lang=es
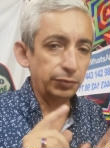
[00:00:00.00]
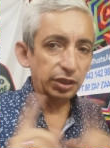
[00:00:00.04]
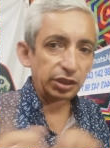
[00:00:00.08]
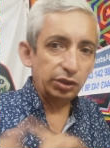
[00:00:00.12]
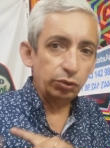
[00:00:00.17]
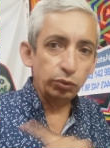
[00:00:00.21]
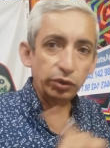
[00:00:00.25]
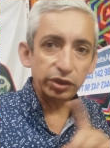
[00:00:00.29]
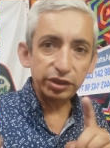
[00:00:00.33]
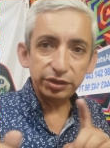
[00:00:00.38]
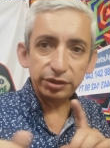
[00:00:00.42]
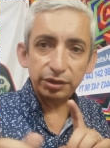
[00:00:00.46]

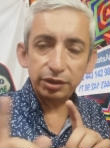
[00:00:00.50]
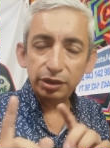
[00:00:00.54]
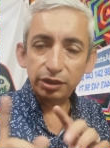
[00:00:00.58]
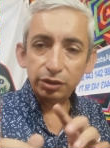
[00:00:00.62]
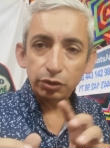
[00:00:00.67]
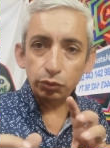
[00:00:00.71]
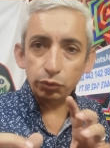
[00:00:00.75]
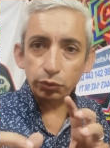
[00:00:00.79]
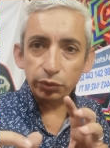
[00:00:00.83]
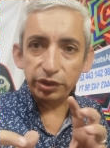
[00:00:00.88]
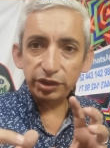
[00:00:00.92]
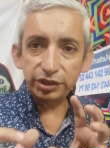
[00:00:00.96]
Y no es,
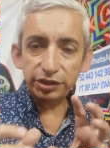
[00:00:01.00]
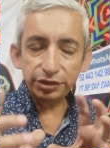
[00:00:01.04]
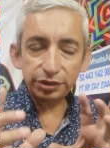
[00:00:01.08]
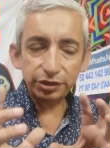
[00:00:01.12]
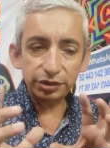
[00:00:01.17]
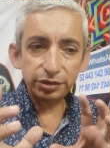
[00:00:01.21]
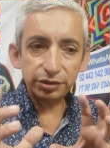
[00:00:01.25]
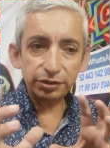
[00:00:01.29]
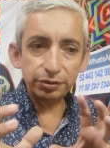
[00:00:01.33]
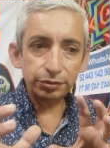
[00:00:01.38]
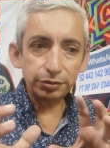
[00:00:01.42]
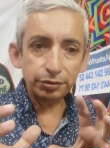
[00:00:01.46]
no
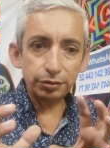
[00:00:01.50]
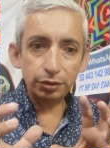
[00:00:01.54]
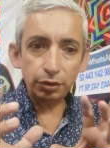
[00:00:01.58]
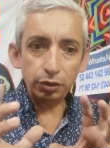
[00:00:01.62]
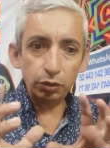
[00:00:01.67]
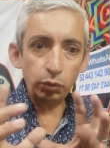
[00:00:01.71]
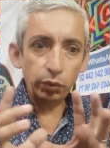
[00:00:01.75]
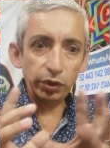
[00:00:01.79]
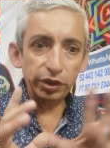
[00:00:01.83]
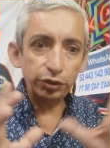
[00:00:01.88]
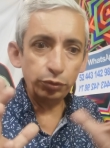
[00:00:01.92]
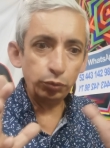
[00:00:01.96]
es,
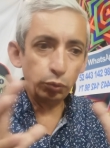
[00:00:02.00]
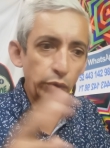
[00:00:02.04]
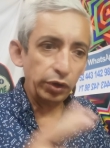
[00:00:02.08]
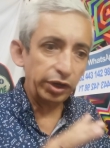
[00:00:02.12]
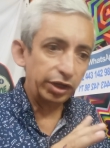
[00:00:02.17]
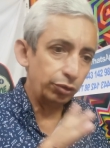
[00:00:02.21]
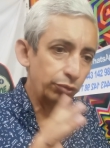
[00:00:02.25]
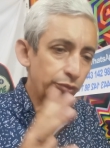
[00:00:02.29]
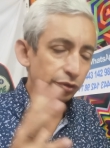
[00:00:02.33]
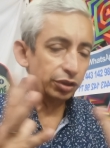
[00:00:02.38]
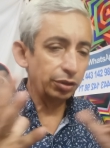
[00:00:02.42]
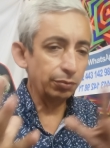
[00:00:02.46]
no es
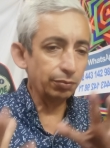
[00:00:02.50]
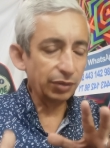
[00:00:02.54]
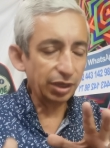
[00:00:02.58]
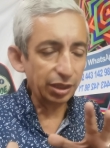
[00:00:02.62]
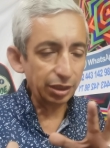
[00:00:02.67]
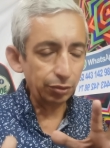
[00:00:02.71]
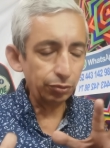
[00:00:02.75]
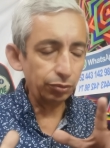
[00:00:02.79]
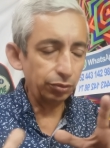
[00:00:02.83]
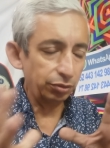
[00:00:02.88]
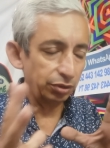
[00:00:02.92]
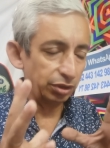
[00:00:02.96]
bueno ni
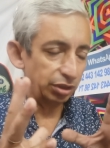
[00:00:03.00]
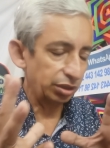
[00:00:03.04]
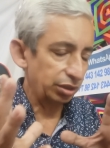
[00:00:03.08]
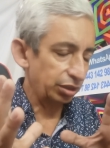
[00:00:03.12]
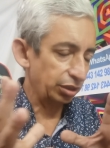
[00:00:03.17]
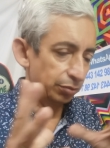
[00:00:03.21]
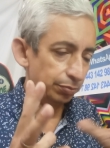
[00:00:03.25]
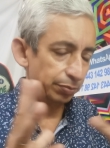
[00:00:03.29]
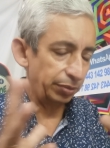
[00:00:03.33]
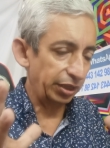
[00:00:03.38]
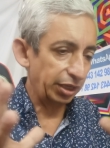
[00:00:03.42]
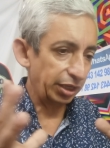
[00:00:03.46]
malo
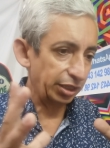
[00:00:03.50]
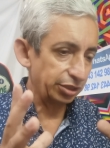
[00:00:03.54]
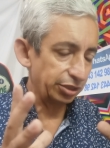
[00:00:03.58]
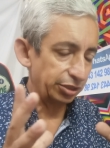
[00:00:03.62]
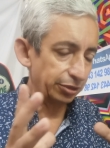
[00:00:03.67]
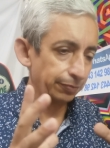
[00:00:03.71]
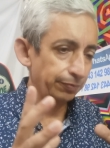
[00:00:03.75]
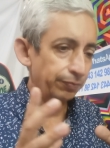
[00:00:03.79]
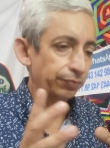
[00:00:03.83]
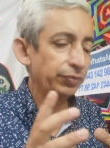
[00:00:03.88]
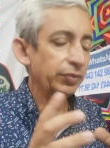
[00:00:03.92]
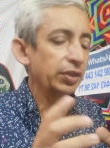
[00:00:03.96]
el,
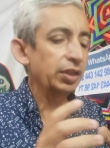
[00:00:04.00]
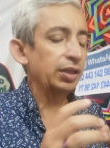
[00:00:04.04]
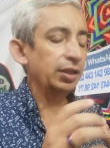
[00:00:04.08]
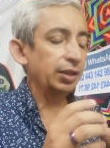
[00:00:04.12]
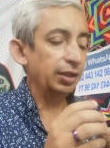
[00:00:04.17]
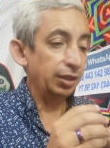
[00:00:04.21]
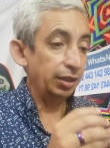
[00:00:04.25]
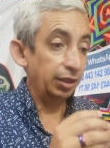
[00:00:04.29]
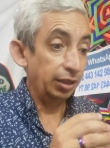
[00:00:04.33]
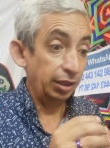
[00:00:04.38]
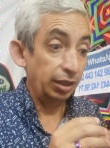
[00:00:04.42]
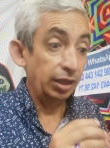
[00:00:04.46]
pH.
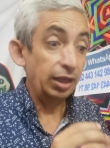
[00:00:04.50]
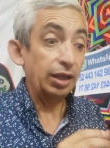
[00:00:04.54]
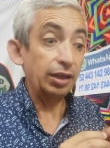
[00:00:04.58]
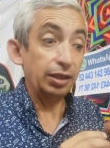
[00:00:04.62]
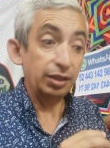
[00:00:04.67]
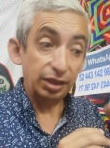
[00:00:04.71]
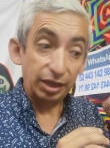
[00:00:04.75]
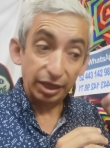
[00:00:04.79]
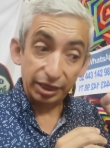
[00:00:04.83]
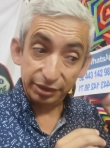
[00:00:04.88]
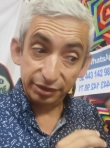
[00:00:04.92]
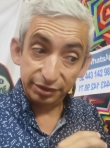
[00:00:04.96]

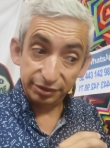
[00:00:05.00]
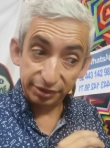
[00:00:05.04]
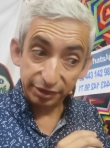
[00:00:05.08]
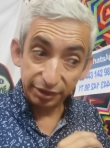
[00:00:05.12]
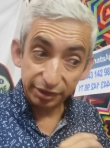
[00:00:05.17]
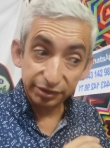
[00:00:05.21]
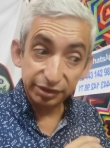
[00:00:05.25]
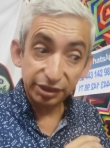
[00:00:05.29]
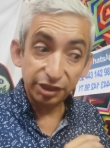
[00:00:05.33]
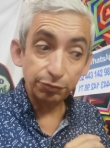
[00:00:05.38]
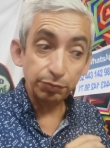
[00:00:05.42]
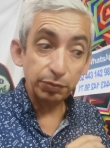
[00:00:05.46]
Hay
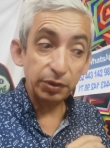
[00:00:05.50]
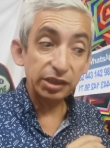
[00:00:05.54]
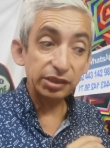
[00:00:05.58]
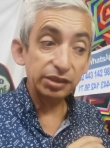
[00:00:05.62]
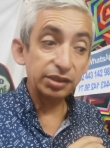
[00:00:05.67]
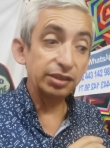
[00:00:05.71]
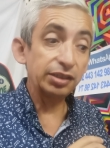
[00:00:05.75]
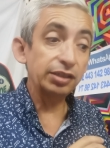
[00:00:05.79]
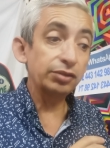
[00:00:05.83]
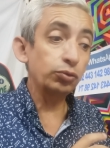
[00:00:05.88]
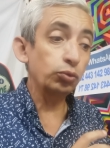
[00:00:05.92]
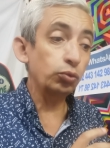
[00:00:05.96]
ciertas
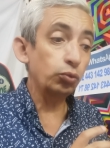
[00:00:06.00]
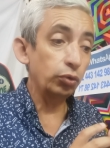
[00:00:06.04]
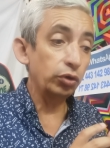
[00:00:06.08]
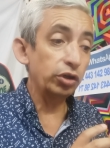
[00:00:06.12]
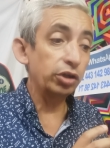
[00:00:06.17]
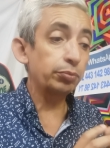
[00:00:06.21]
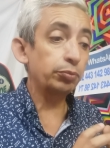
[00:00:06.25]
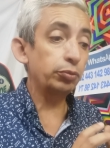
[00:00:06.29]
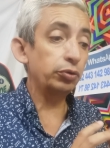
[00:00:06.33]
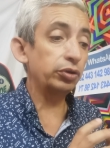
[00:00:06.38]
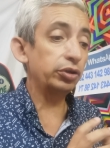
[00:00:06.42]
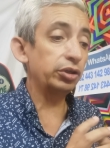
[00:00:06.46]
partes de tu
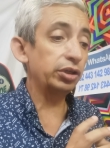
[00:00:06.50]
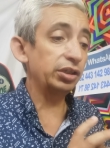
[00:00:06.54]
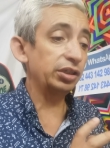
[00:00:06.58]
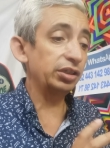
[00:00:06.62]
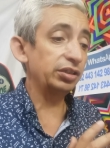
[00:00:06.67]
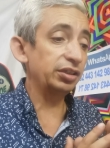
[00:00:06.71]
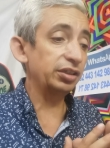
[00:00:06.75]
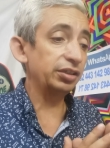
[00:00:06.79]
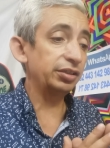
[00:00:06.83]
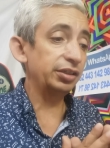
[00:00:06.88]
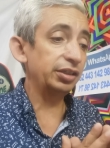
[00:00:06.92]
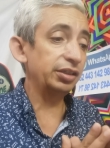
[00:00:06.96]
cuerpo que
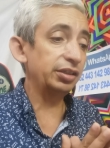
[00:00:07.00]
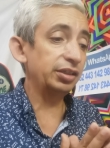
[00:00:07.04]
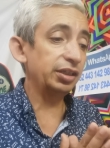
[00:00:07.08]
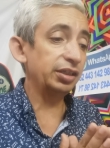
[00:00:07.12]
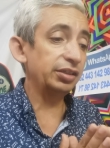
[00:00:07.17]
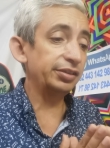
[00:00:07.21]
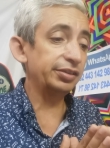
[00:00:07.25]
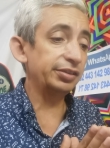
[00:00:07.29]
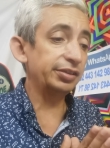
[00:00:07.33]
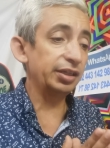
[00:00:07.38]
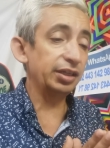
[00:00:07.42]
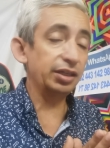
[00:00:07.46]

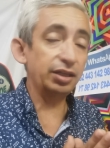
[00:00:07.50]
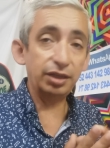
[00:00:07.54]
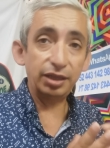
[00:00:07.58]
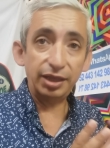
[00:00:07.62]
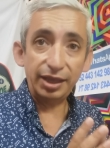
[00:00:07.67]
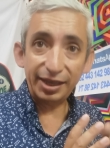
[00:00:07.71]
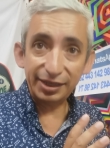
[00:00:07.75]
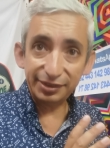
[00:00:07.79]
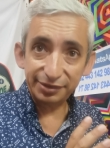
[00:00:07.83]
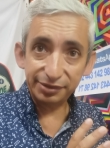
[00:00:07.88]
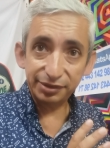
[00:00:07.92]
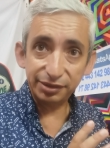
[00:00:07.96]
necesitan ser
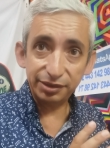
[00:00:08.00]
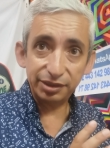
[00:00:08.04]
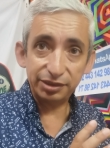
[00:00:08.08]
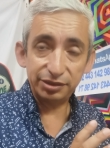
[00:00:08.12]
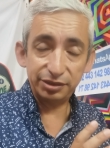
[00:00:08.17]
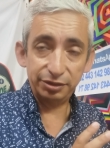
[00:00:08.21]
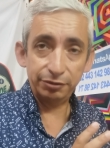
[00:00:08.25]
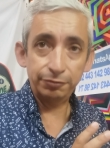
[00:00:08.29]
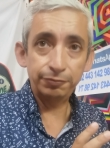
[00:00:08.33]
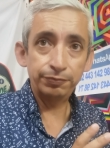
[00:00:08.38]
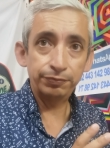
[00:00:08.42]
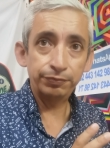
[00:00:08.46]

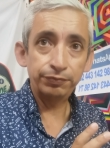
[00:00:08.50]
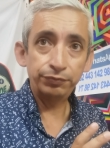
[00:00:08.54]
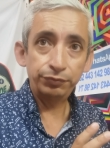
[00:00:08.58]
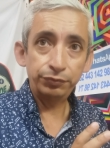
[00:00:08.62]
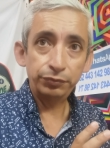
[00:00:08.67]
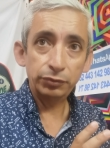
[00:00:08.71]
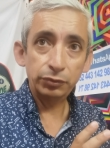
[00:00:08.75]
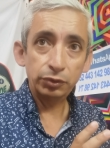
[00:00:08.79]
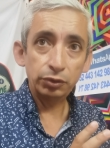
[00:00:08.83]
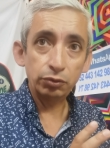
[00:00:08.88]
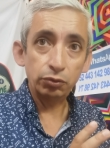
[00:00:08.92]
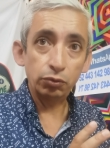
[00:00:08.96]
ácidas,
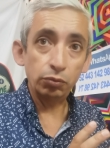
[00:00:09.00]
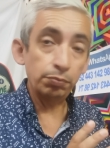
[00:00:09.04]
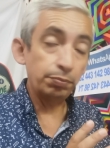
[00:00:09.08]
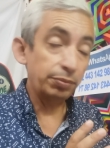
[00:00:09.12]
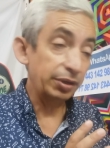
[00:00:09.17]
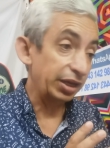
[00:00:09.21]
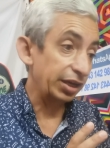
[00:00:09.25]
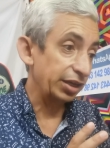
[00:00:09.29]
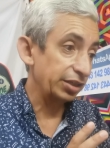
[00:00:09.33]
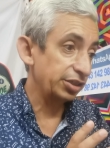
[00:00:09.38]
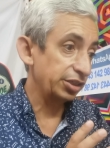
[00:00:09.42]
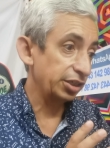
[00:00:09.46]
un
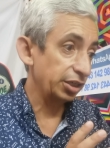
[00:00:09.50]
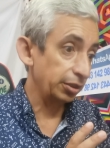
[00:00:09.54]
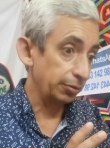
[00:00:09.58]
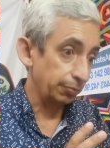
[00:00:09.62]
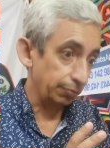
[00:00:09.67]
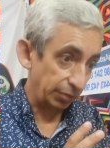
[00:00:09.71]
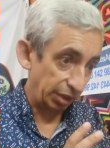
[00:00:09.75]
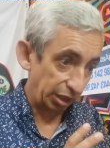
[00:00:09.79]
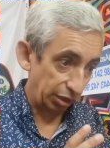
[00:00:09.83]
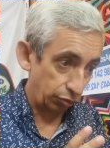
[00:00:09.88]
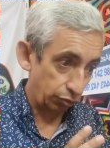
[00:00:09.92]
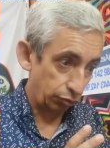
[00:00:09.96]

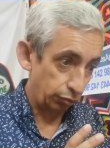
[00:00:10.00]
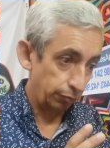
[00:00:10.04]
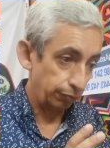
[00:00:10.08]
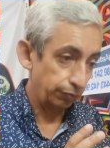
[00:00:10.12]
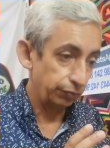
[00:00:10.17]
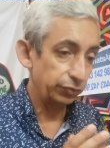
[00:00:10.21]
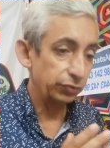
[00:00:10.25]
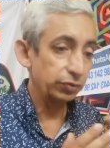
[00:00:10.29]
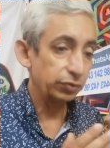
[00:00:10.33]
pH bajo.